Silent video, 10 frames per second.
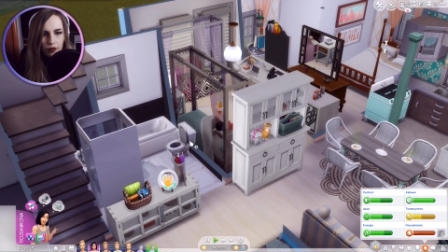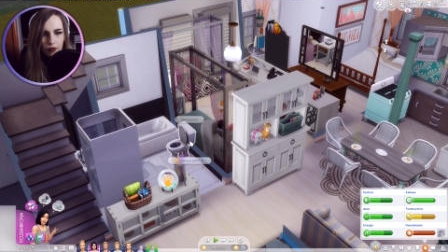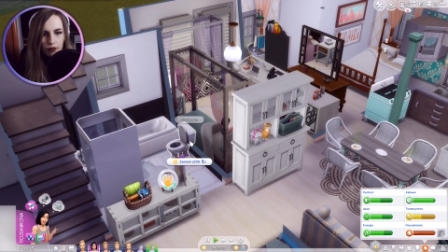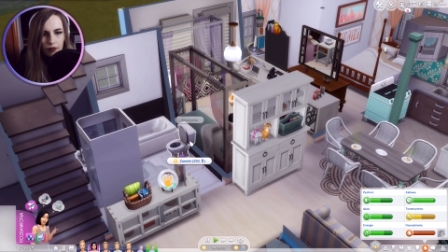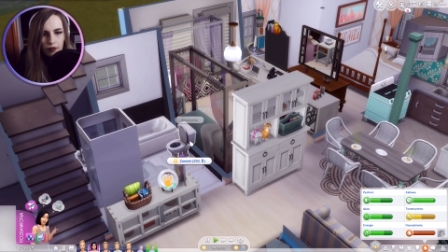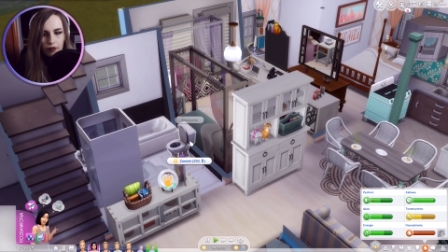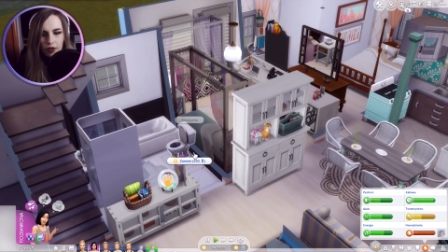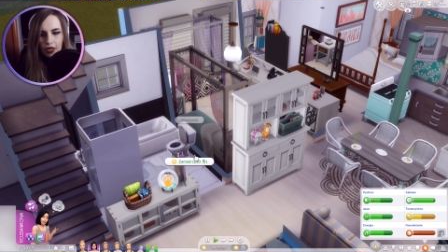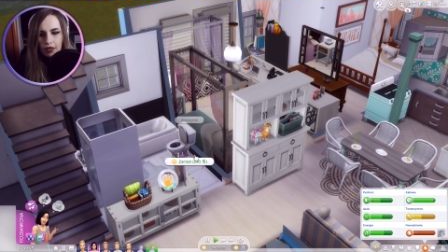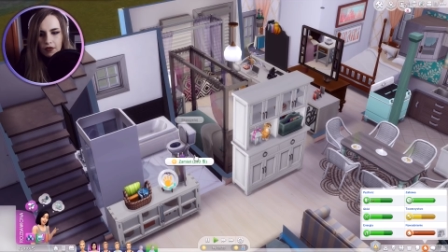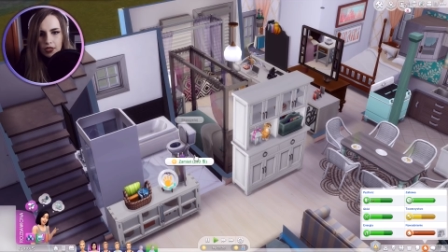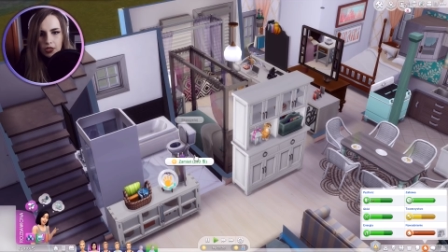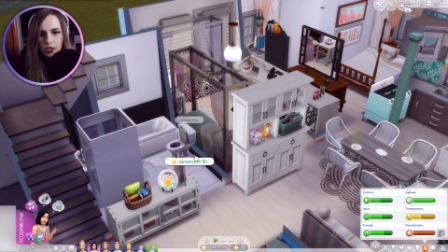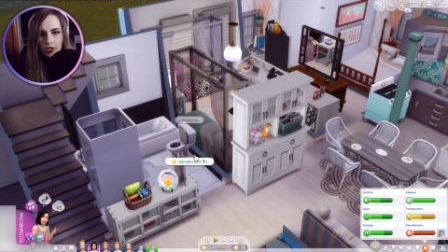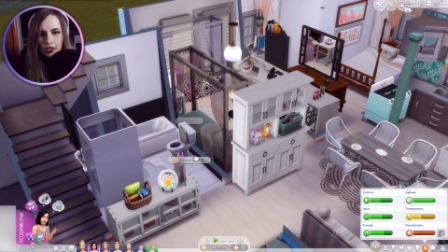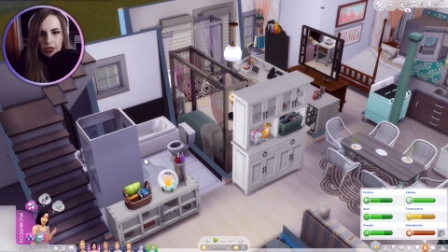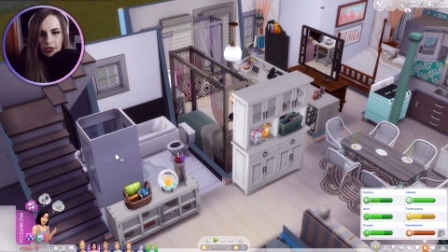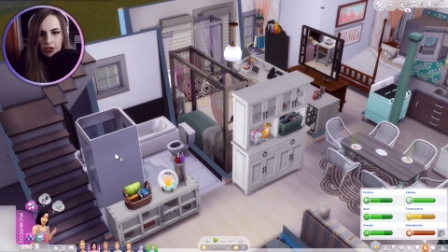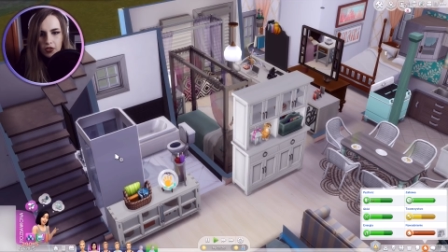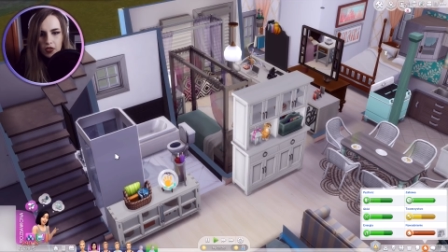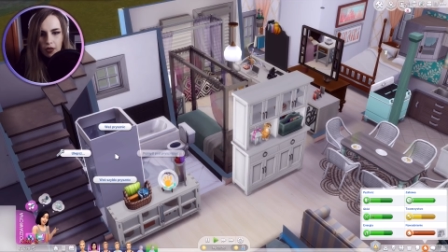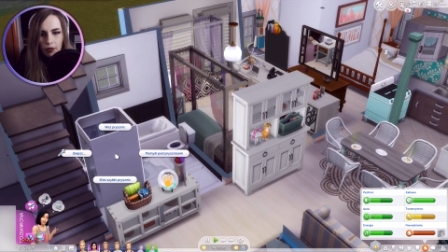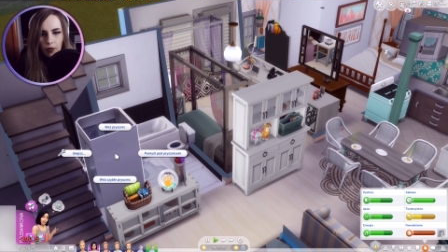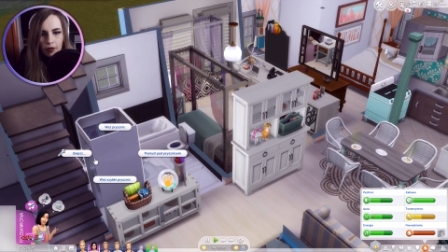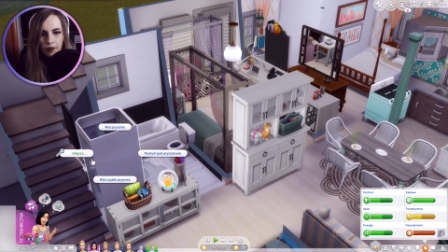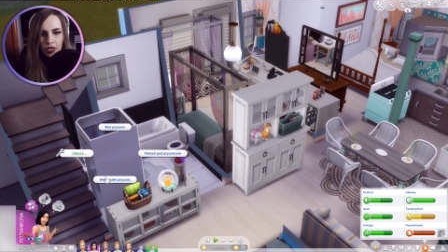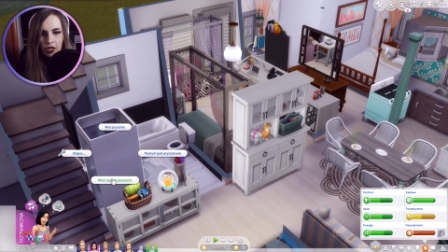Mhm, a widzę, że siostra była.